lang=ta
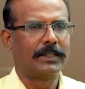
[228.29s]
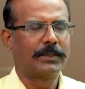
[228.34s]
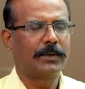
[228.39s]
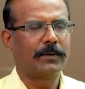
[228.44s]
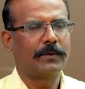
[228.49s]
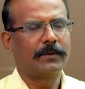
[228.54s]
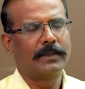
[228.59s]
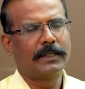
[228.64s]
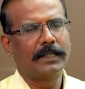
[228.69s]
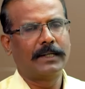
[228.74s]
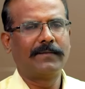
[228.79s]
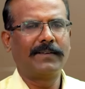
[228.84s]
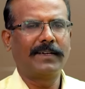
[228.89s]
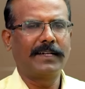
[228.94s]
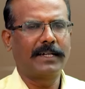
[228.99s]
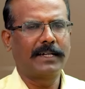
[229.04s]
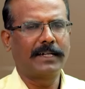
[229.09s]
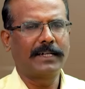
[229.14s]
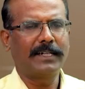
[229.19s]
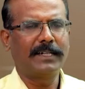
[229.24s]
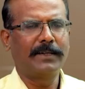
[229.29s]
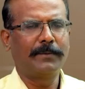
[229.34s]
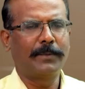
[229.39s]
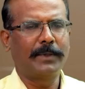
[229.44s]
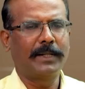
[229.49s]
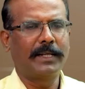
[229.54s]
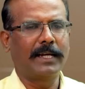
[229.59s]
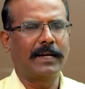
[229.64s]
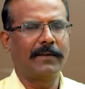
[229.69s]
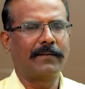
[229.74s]
ஸோ நிர்வாகிகள்னால் இப்போ
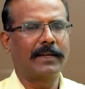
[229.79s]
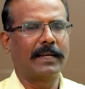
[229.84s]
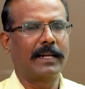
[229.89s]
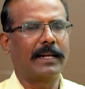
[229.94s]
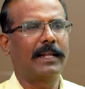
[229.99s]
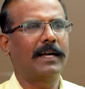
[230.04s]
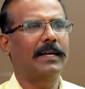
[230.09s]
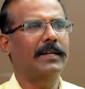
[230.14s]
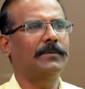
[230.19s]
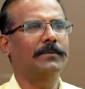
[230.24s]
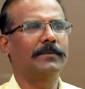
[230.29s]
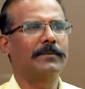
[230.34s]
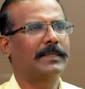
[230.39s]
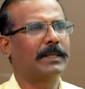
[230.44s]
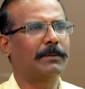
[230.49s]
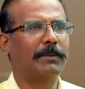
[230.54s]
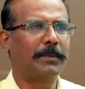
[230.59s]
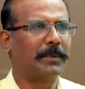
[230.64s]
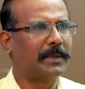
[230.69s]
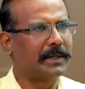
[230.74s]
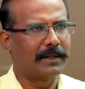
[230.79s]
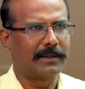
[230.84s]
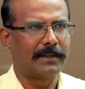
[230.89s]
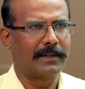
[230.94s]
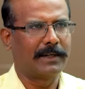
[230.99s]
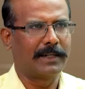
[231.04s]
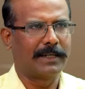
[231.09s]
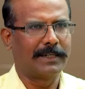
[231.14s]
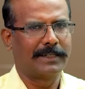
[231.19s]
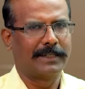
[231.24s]
நீங்கள் அவங்க எல்லாரும் தப்பு
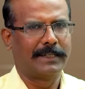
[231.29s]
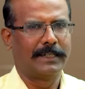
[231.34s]
பண்ணுறதில்ல